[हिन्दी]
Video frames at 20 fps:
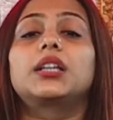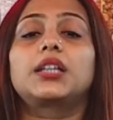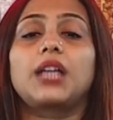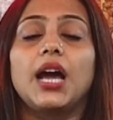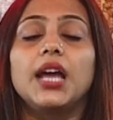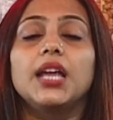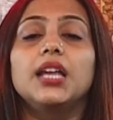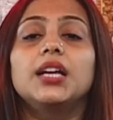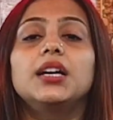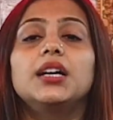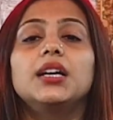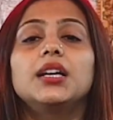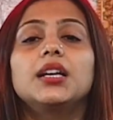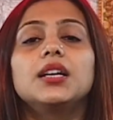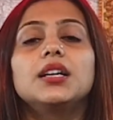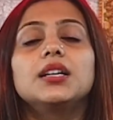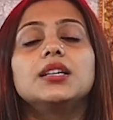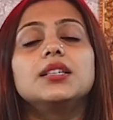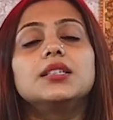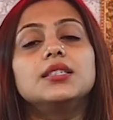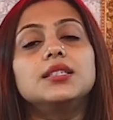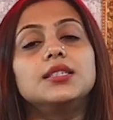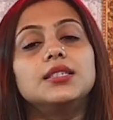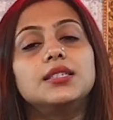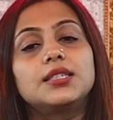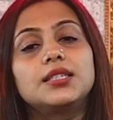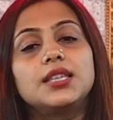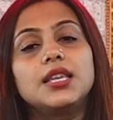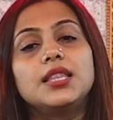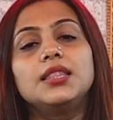टाइगर
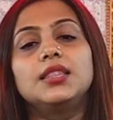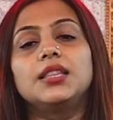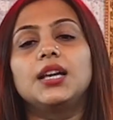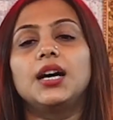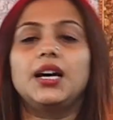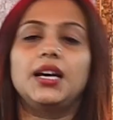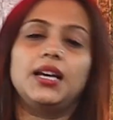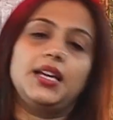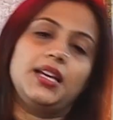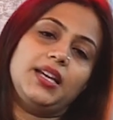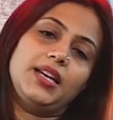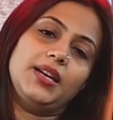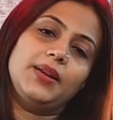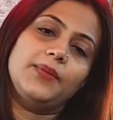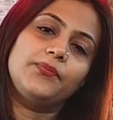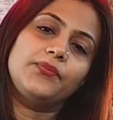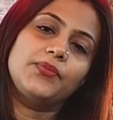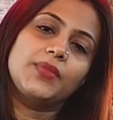जिंदा है